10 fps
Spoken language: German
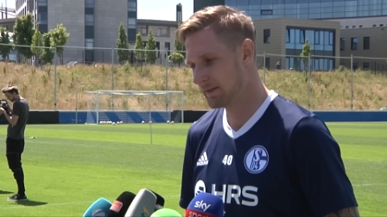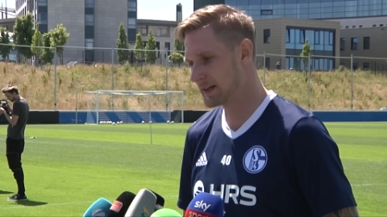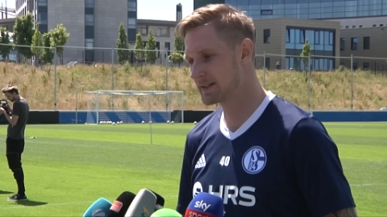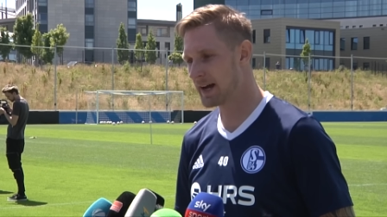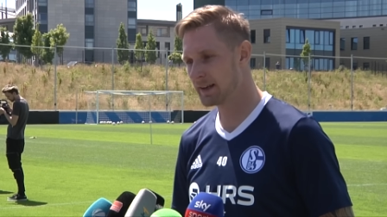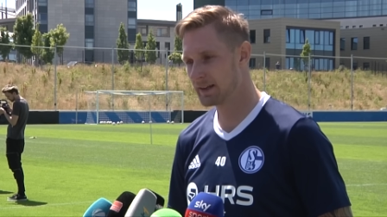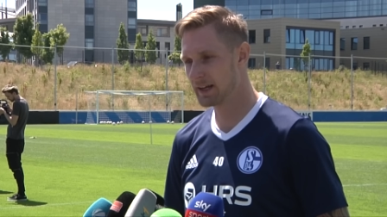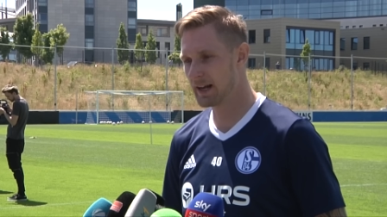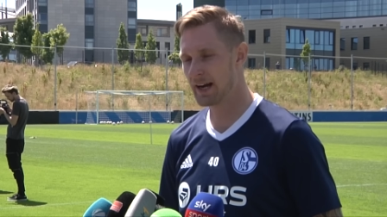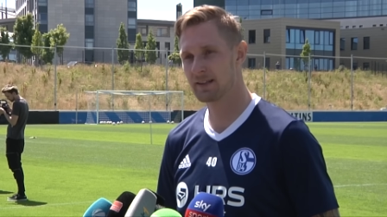was dann
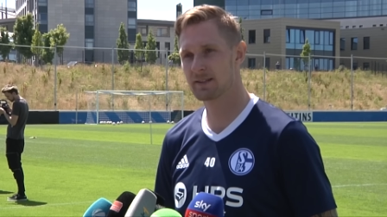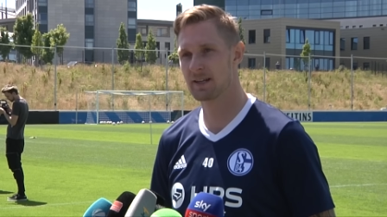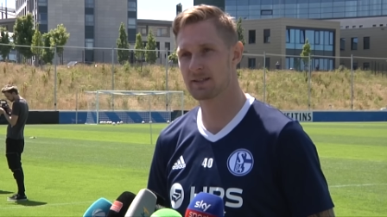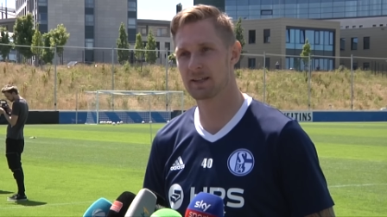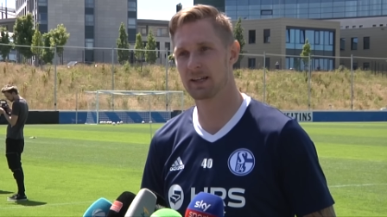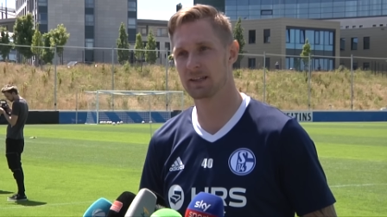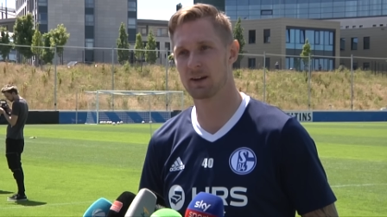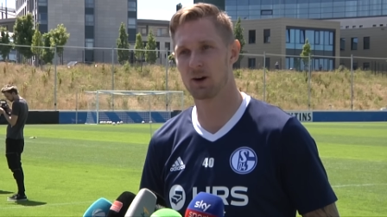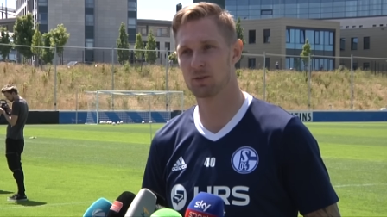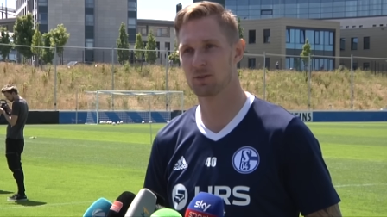jeder Einzelne erzählt,
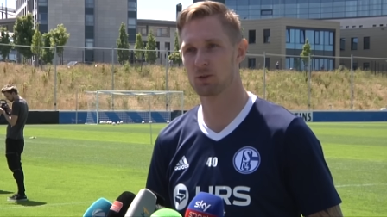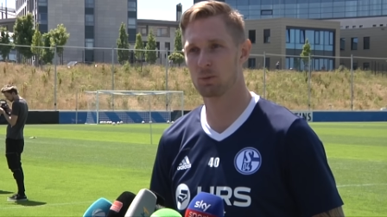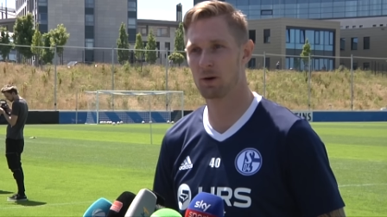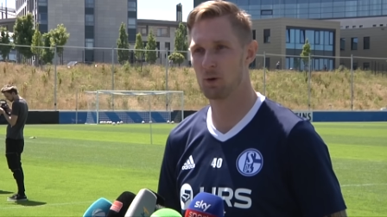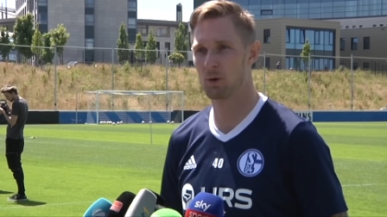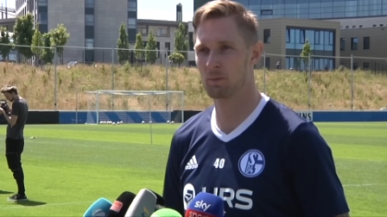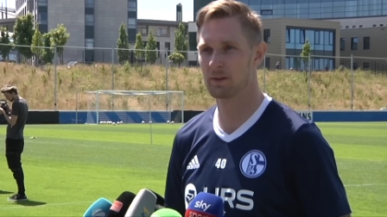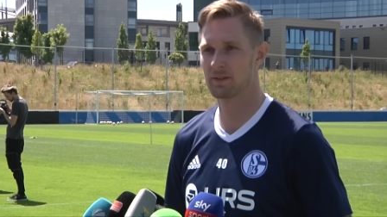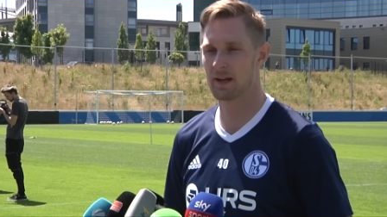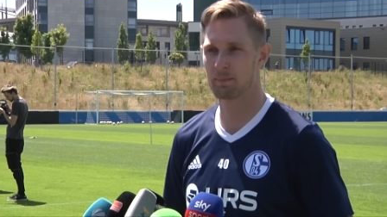draußen
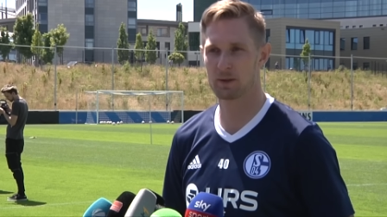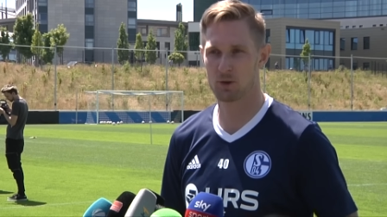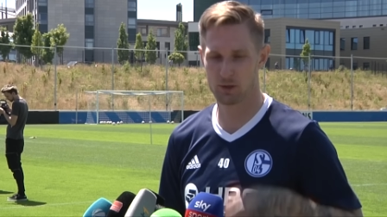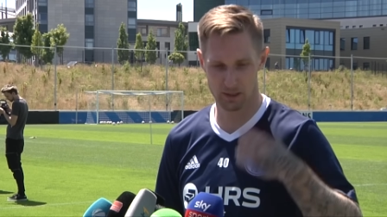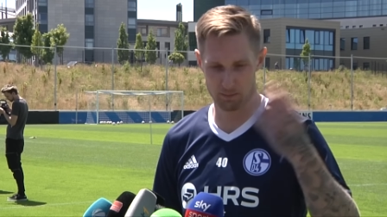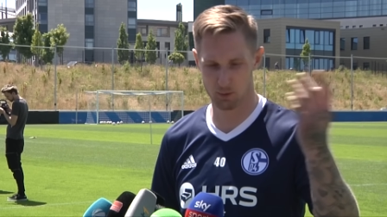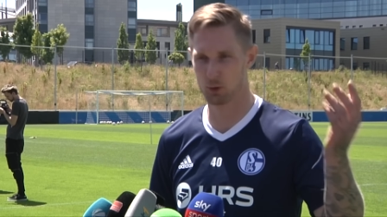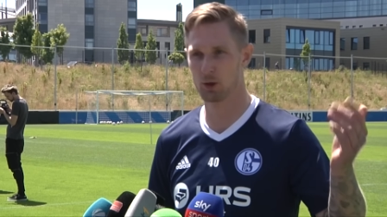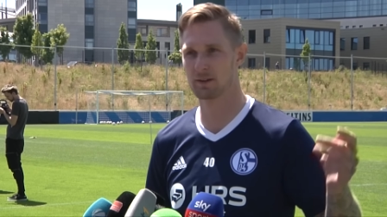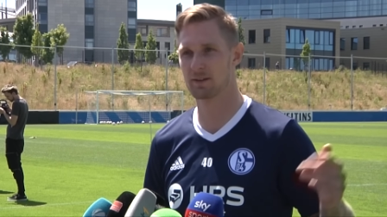drumherum, das hat mich noch nie
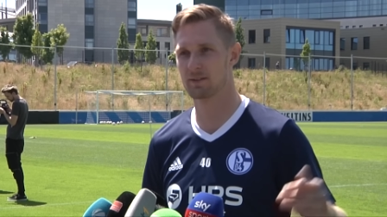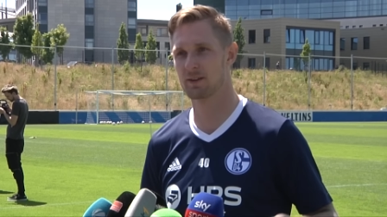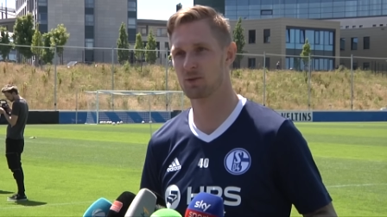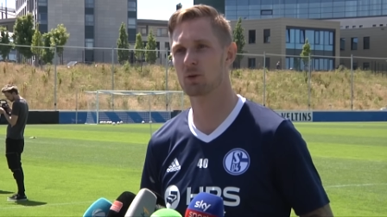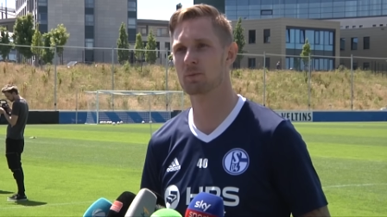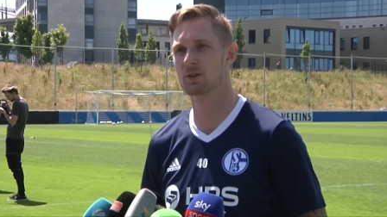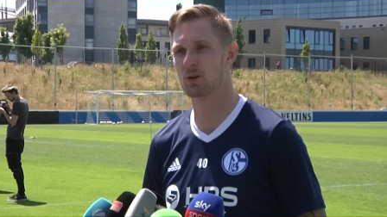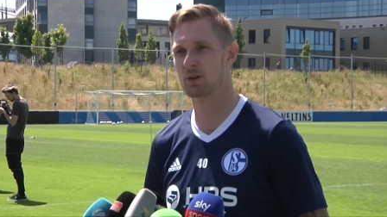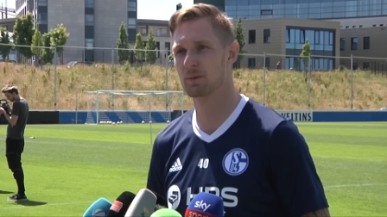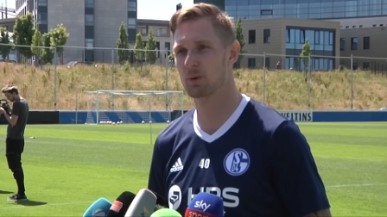berührt, das, das wird mich
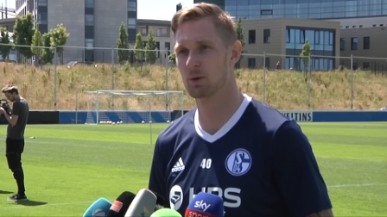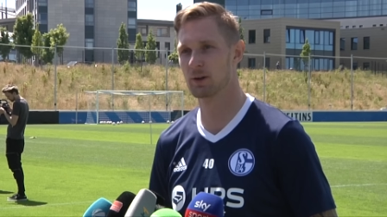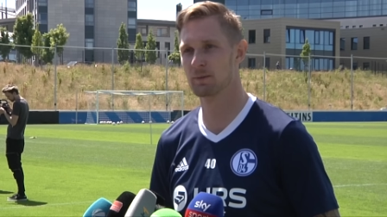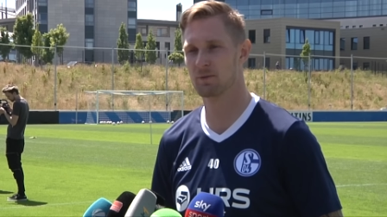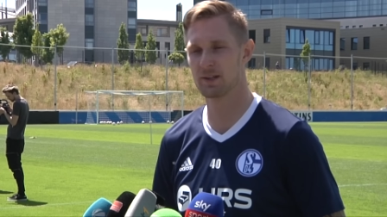auch nie berühren.